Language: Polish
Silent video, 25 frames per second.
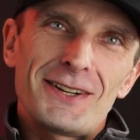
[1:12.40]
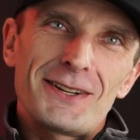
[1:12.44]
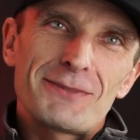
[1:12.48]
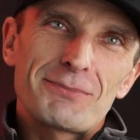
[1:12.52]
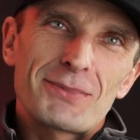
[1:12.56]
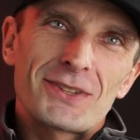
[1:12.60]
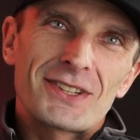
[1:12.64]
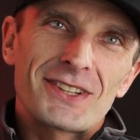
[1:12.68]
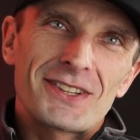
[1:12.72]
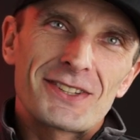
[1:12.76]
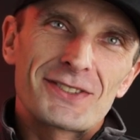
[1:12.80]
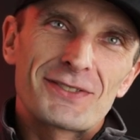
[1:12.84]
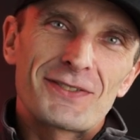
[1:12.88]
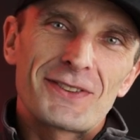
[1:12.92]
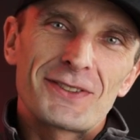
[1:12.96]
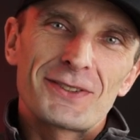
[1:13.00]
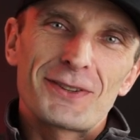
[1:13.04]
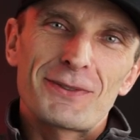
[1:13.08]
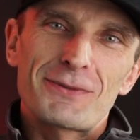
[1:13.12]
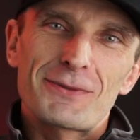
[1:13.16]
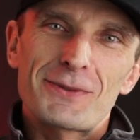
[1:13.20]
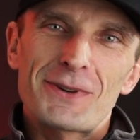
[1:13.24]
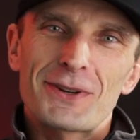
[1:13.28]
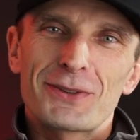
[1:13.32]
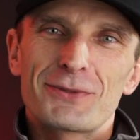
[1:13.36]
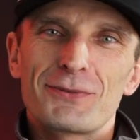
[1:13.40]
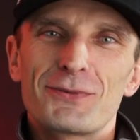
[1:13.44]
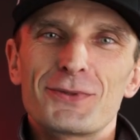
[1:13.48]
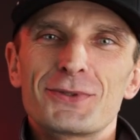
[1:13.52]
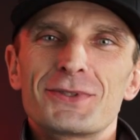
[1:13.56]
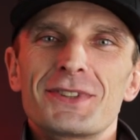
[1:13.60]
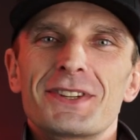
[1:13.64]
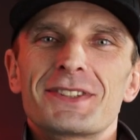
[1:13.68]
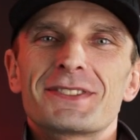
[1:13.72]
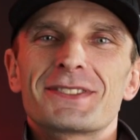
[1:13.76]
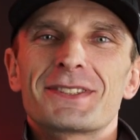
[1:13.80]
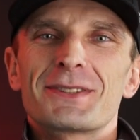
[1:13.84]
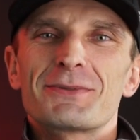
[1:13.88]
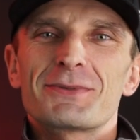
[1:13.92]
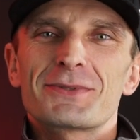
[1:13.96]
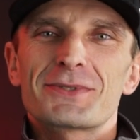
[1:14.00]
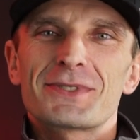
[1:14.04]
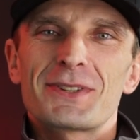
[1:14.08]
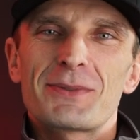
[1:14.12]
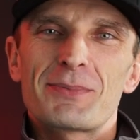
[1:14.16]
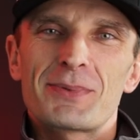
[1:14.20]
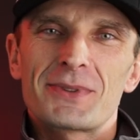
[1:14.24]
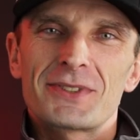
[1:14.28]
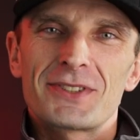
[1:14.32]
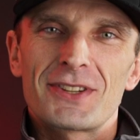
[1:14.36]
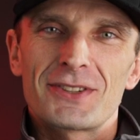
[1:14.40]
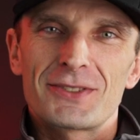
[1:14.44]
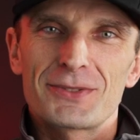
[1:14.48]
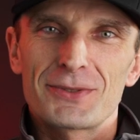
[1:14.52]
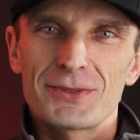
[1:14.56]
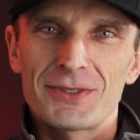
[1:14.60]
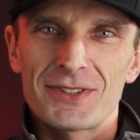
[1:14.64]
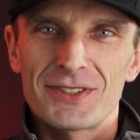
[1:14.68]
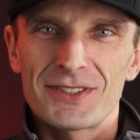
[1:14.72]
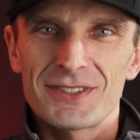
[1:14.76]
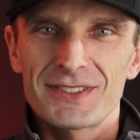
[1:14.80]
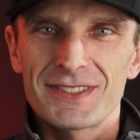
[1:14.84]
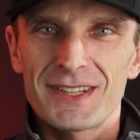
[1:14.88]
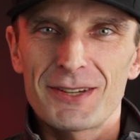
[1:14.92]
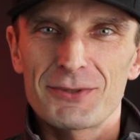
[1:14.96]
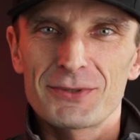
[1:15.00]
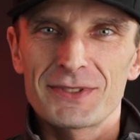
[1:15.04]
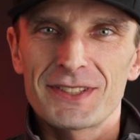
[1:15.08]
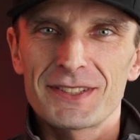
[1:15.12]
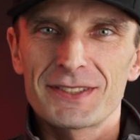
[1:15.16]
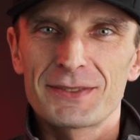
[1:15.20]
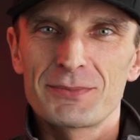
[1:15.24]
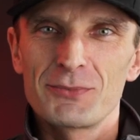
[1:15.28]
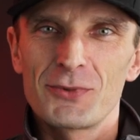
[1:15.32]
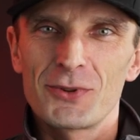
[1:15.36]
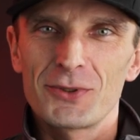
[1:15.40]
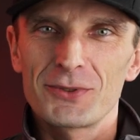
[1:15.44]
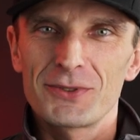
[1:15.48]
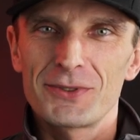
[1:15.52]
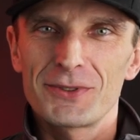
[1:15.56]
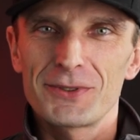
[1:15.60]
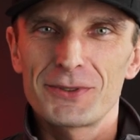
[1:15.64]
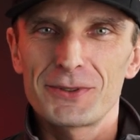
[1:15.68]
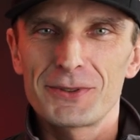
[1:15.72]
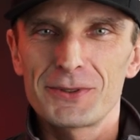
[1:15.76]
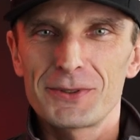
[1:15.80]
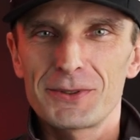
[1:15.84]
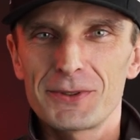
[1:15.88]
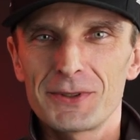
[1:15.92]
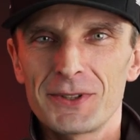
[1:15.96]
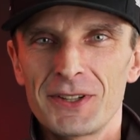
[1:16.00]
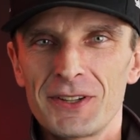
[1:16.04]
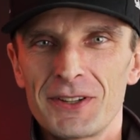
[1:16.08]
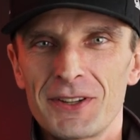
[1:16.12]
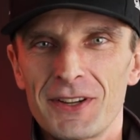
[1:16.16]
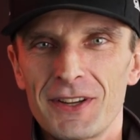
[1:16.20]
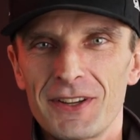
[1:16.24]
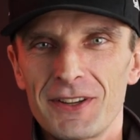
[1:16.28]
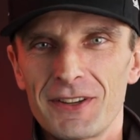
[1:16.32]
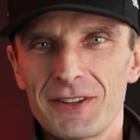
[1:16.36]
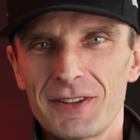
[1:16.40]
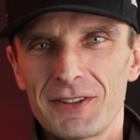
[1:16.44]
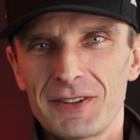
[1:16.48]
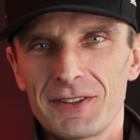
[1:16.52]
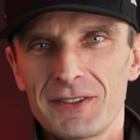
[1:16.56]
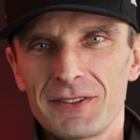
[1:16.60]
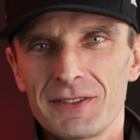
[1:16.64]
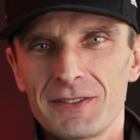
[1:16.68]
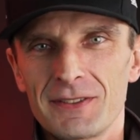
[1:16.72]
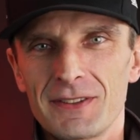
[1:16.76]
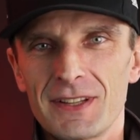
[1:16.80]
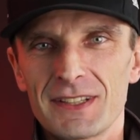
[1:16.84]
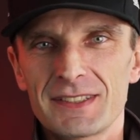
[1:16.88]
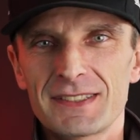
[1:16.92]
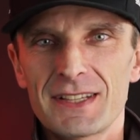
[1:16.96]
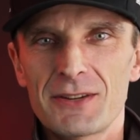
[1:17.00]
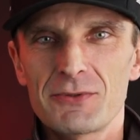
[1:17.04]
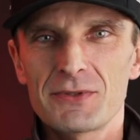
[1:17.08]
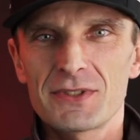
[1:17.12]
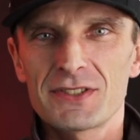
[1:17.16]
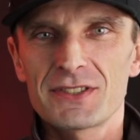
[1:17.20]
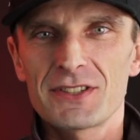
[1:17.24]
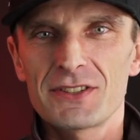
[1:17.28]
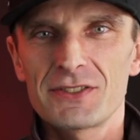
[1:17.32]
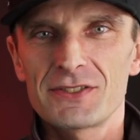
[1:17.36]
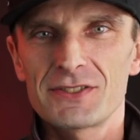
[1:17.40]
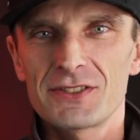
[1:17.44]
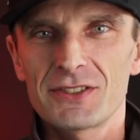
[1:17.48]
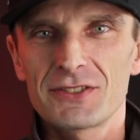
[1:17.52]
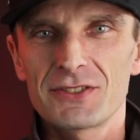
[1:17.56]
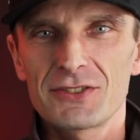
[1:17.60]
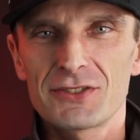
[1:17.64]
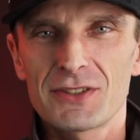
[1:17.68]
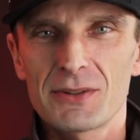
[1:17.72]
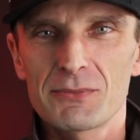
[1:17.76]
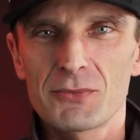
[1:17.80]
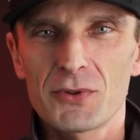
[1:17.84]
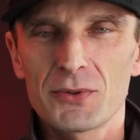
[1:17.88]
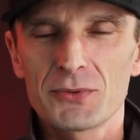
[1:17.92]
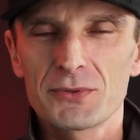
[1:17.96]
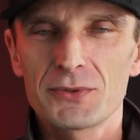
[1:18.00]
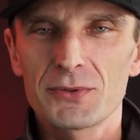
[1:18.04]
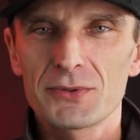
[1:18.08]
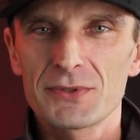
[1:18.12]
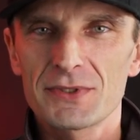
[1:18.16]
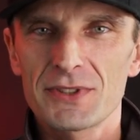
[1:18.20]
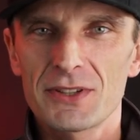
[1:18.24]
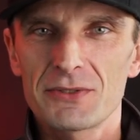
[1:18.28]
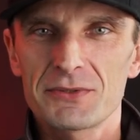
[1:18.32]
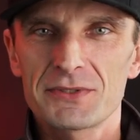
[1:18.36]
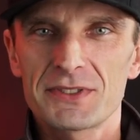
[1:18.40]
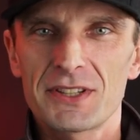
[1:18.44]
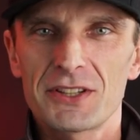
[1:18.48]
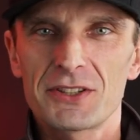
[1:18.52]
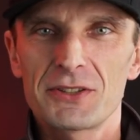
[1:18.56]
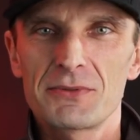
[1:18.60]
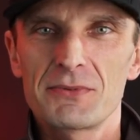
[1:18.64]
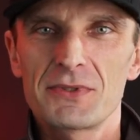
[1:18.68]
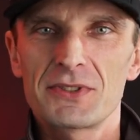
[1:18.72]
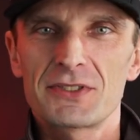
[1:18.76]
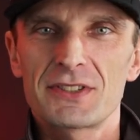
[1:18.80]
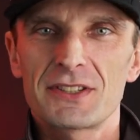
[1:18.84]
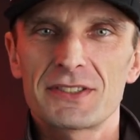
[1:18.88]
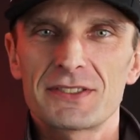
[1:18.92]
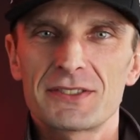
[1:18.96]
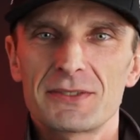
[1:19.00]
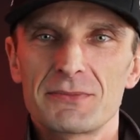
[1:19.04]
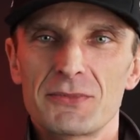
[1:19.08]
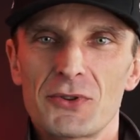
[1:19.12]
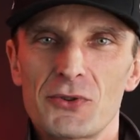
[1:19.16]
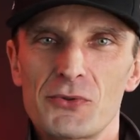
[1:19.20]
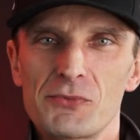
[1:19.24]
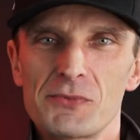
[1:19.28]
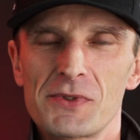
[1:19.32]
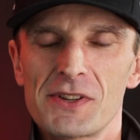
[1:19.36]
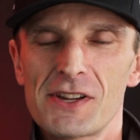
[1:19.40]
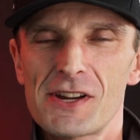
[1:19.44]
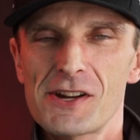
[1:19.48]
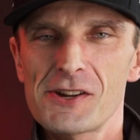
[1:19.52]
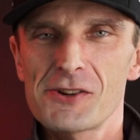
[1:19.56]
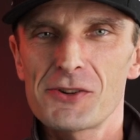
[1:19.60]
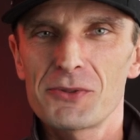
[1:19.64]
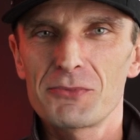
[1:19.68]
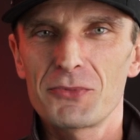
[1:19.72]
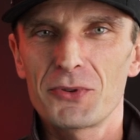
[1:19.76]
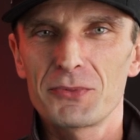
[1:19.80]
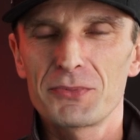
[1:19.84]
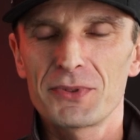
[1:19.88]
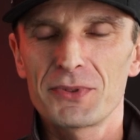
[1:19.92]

A będę je świętował jak 20, można powiedzieć. Czuję się cały czas młodo. E, na całe szczęście gdzieś tam kontuzje ostatnimi czasy mnie omijają,